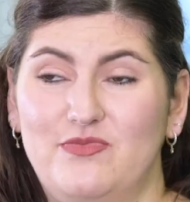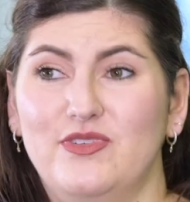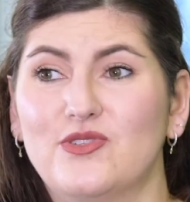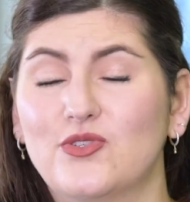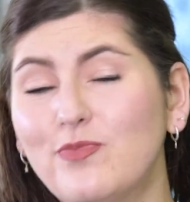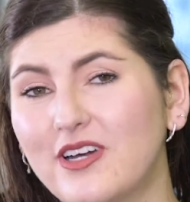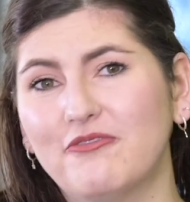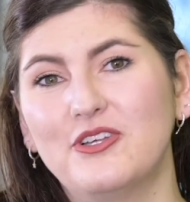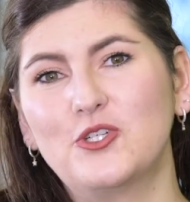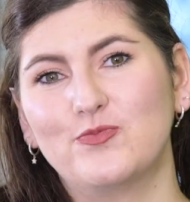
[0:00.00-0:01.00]
es mir super
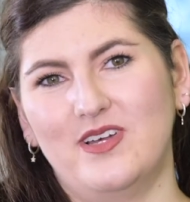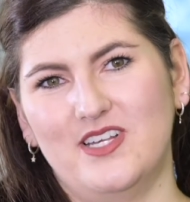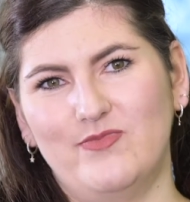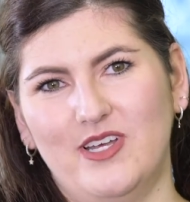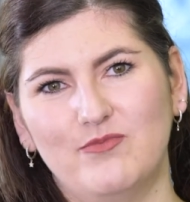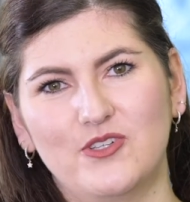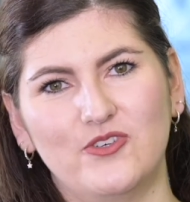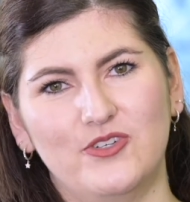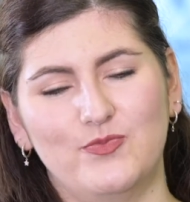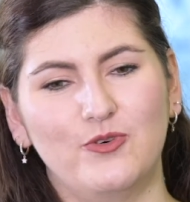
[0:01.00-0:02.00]
viel Spaß macht, mit
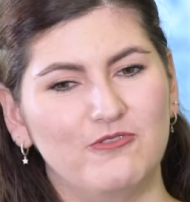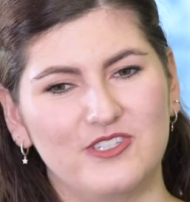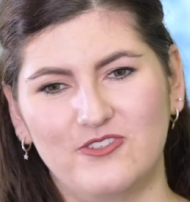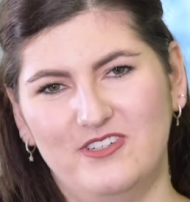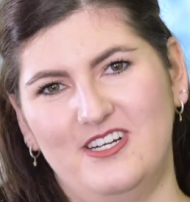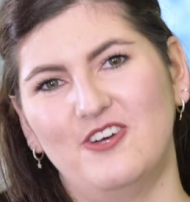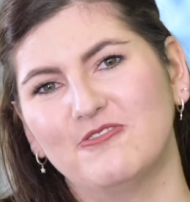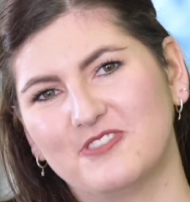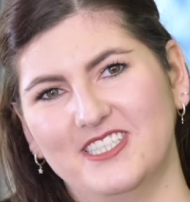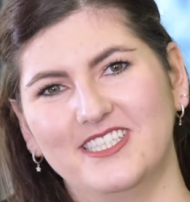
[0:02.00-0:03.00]
solch professionell
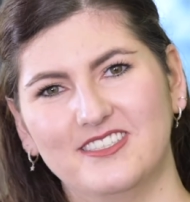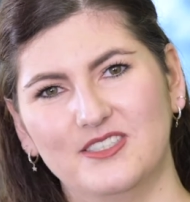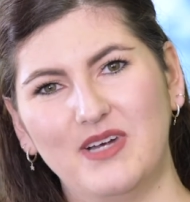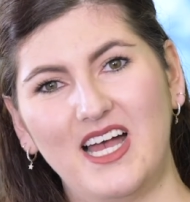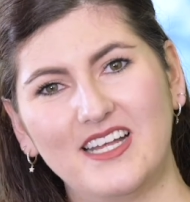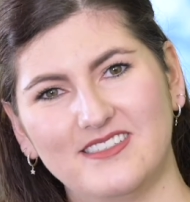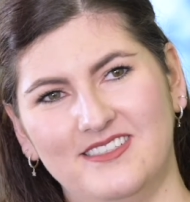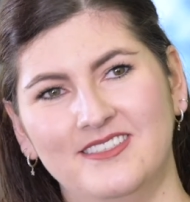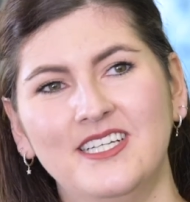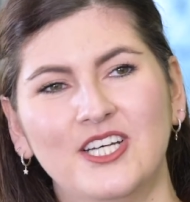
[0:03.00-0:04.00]
auftretenden
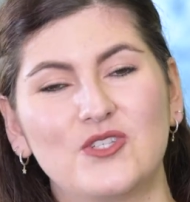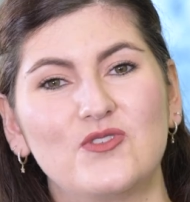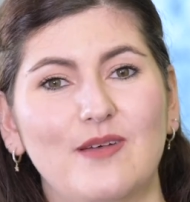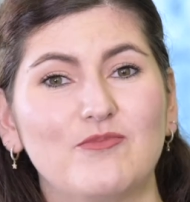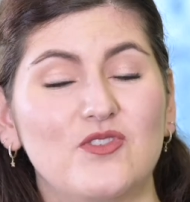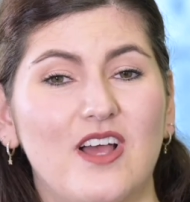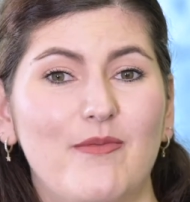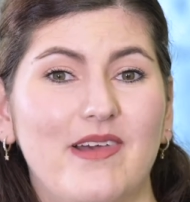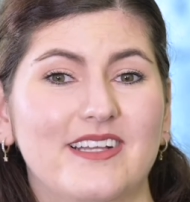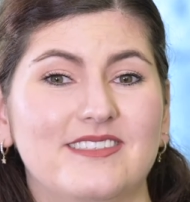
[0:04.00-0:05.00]
Beratern
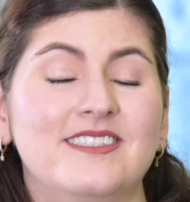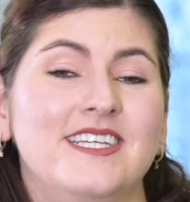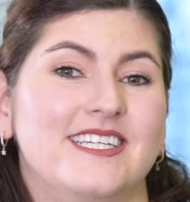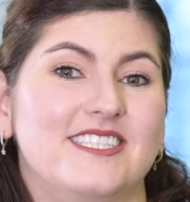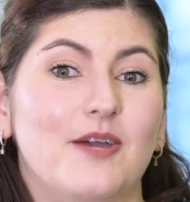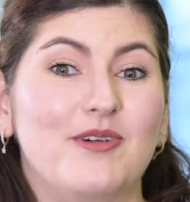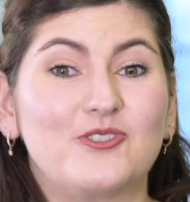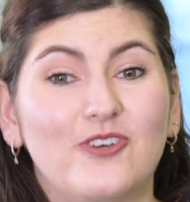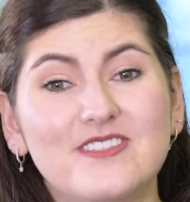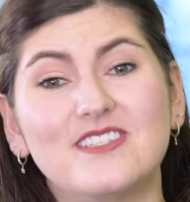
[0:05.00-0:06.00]
zusammenzuarbeiten, die aber
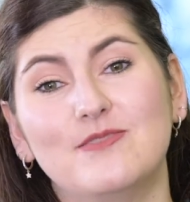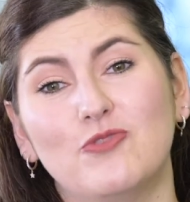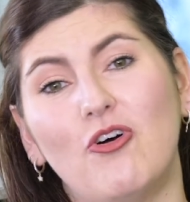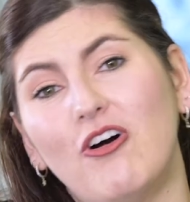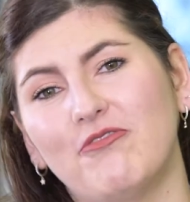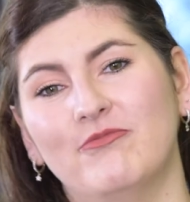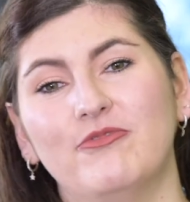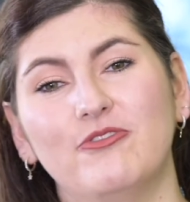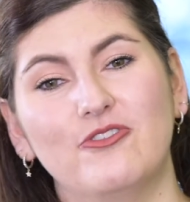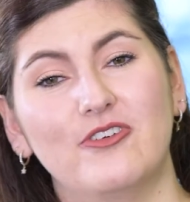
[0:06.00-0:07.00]
trotzdem noch offen
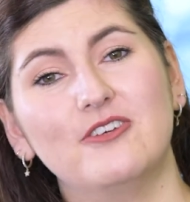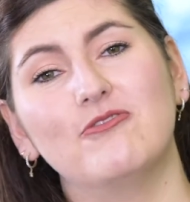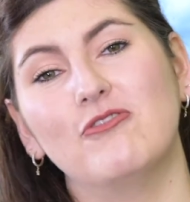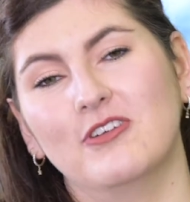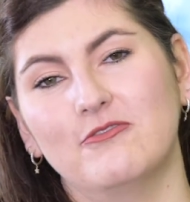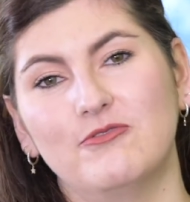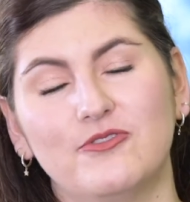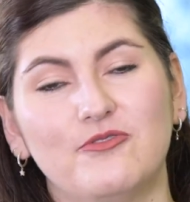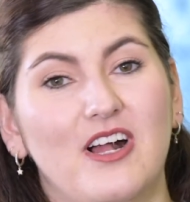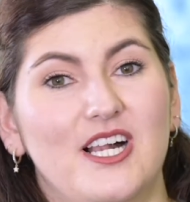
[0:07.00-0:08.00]
für Neuerungen
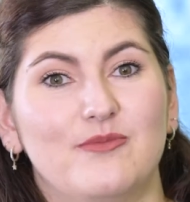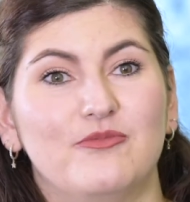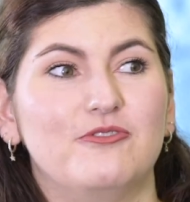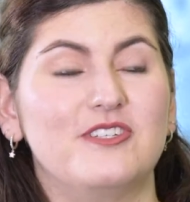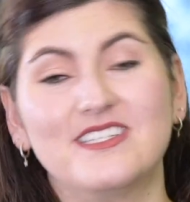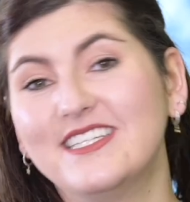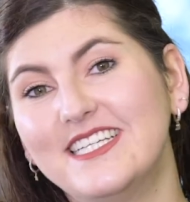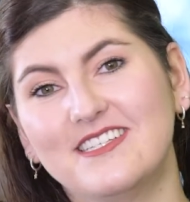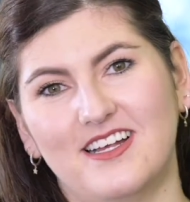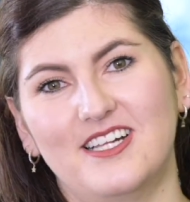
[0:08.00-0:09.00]
und vor allem für für diesen
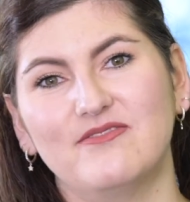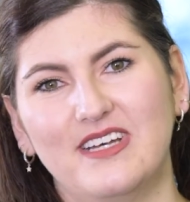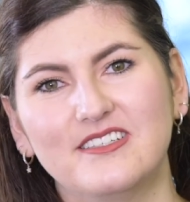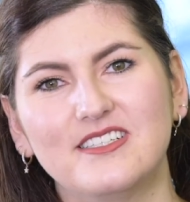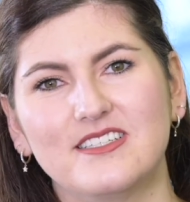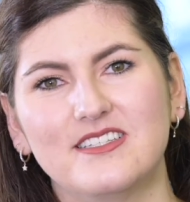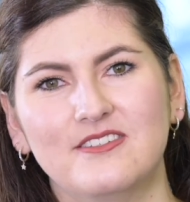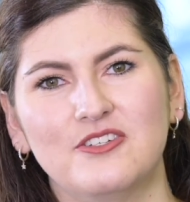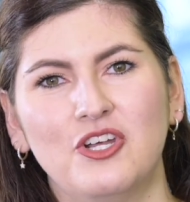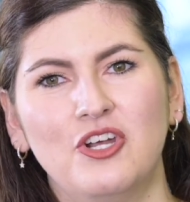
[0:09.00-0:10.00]
digitalen Wandel sind,